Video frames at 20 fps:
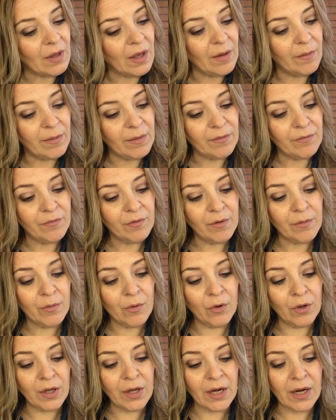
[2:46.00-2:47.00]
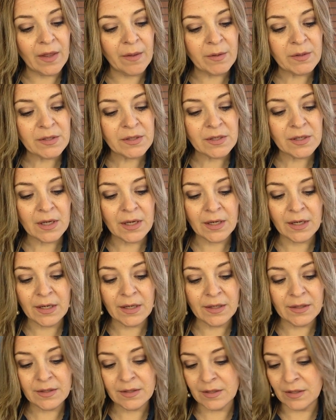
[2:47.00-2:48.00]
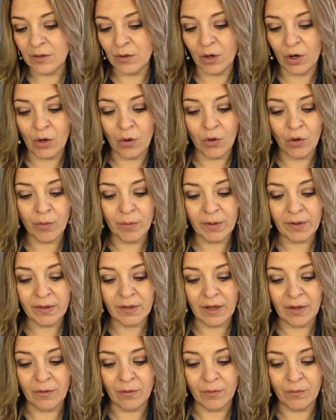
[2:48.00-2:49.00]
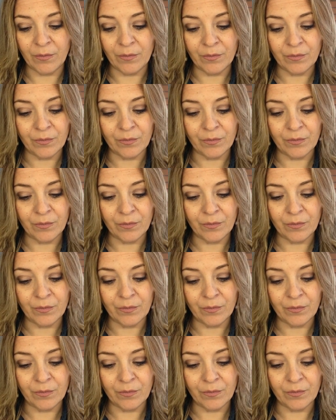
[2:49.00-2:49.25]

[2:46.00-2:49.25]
A ver, fibro que granada manzana, sí, lo que he comentado